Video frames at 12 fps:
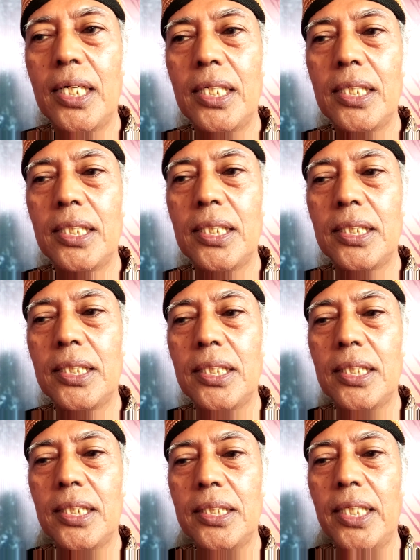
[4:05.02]

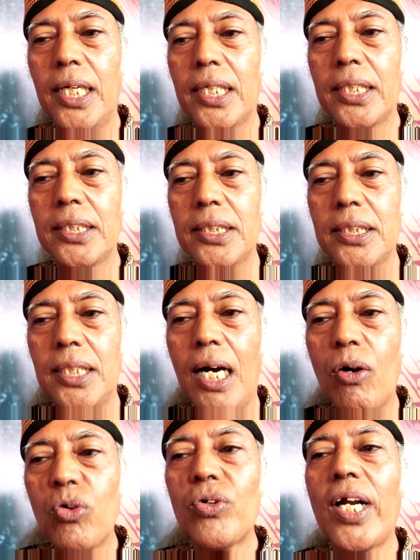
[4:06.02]
uh, yang
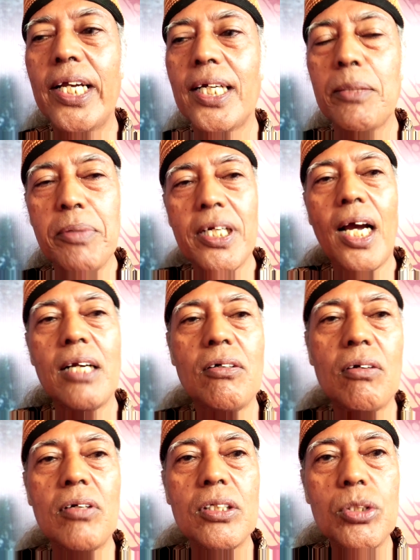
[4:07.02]
aura yang diberikan
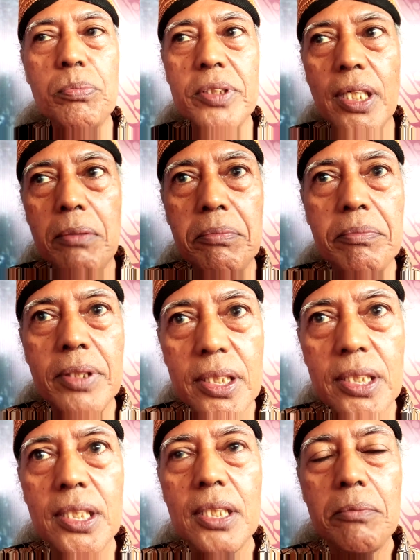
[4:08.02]
Allah itu bisa me,
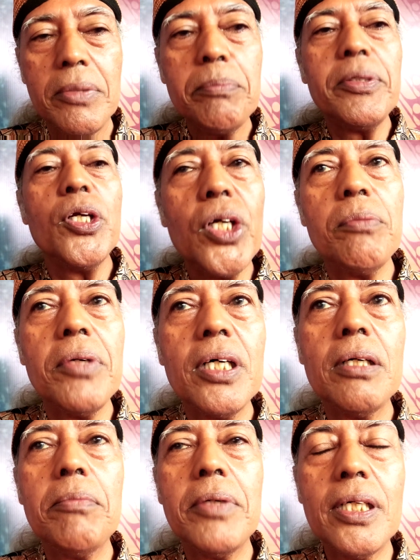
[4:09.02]
membi,
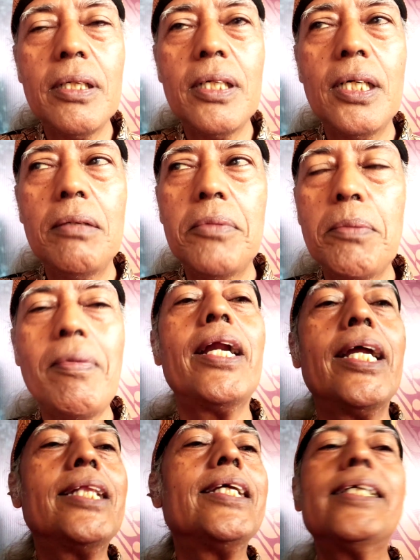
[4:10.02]
me, me,
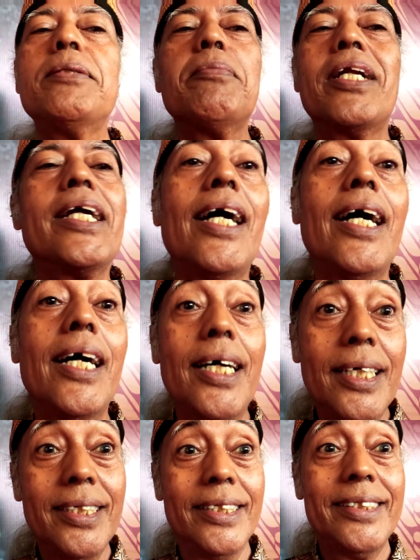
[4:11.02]
memagnetis mereka
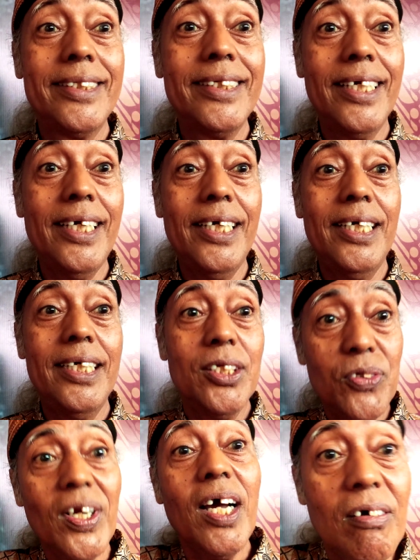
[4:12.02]
sehingga
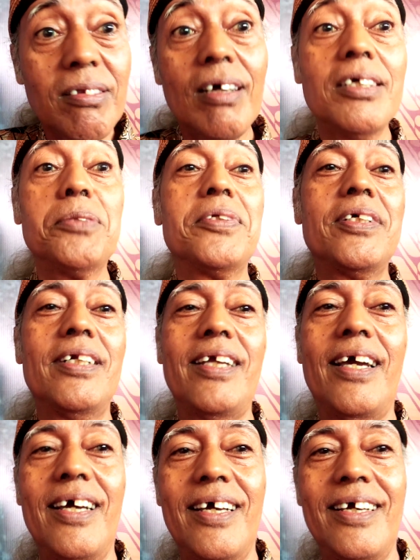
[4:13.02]
itulah Allah
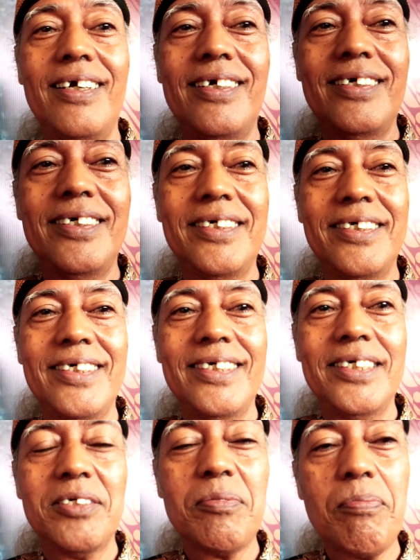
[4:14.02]
sebetulnya tapi
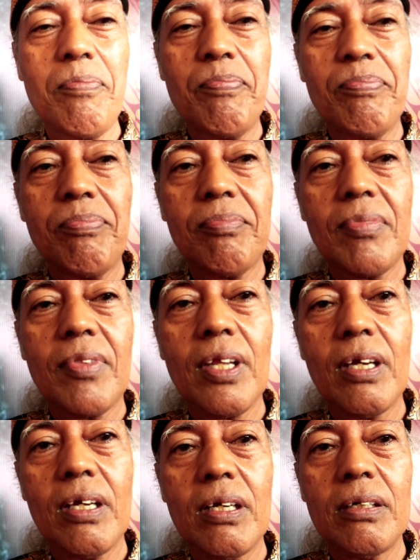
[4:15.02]
kalau keris itu
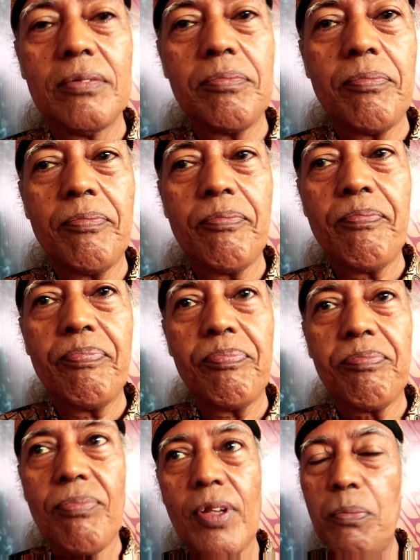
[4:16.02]
dipegang orang lain belum
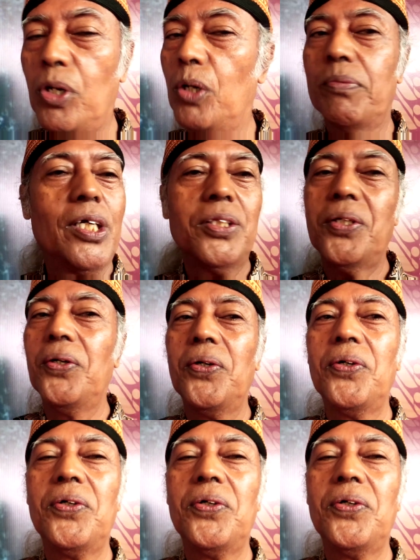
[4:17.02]
tentu ini belum nih. tentu.